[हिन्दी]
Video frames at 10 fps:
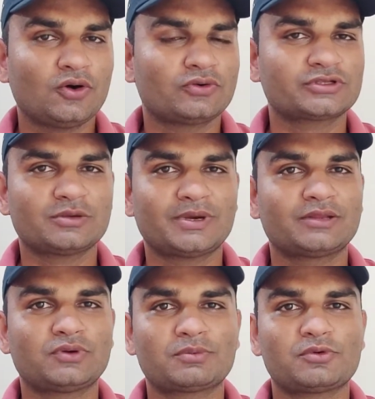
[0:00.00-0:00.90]
और उसके बाद
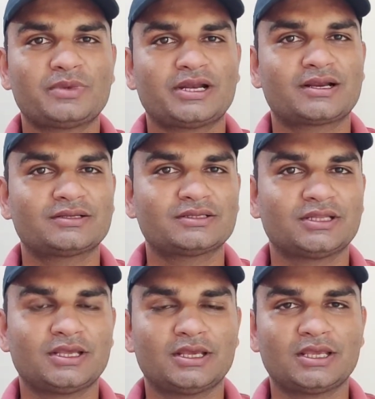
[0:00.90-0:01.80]
वो आपको मना कर देते
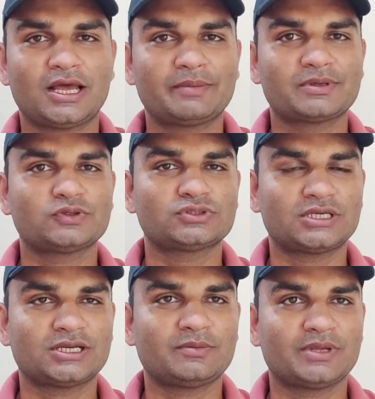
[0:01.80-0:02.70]
हैं कि आपके जो
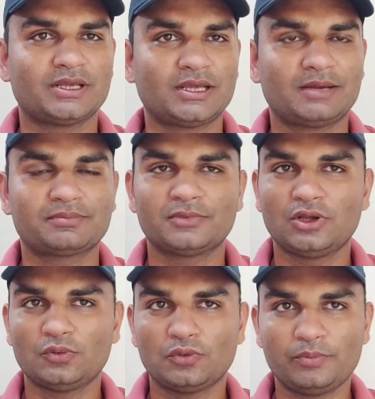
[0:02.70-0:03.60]
चैनल में है आप
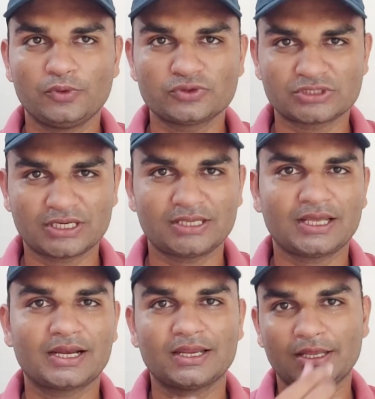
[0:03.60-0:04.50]
वो व्यूज नहीं आ
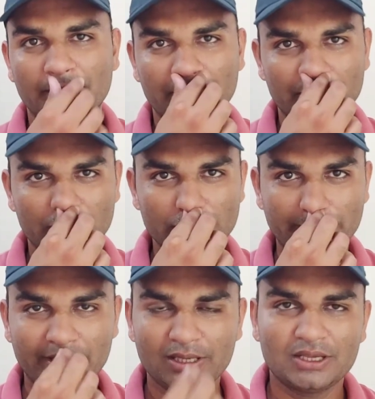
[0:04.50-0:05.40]
रहे हैं हमारे वीडियोज
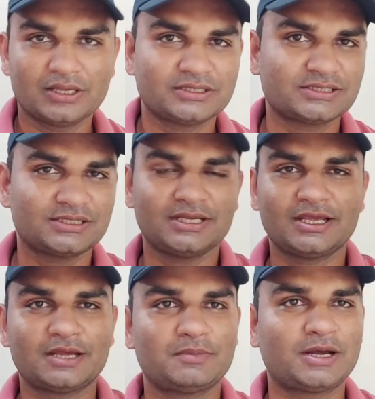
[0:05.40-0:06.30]
में इसलिए
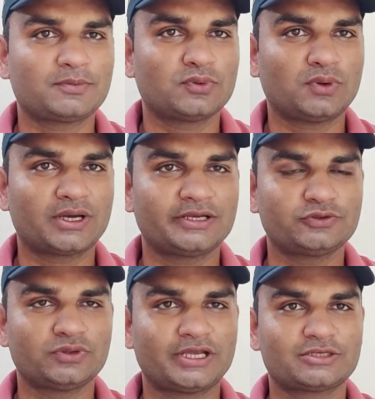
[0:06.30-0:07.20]
हम आपको अगले
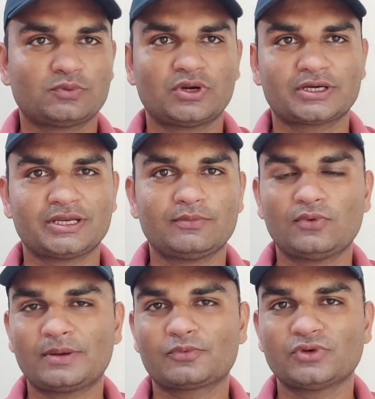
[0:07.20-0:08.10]
जो नेक्स्ट प्रोडक्ट है वो
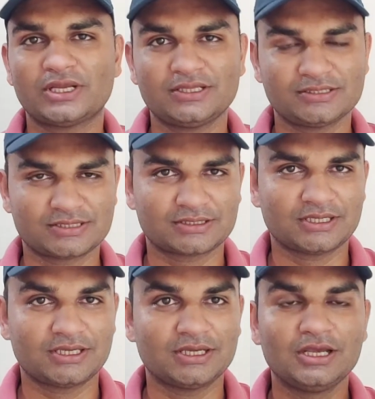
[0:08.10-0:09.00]
आपको नहीं दे सकते
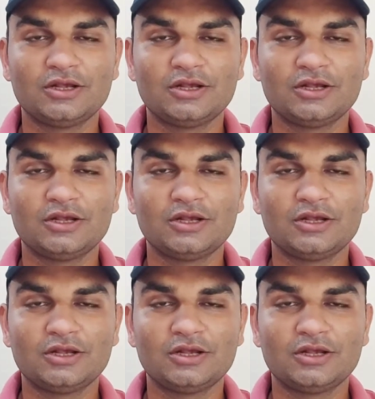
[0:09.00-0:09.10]
हैं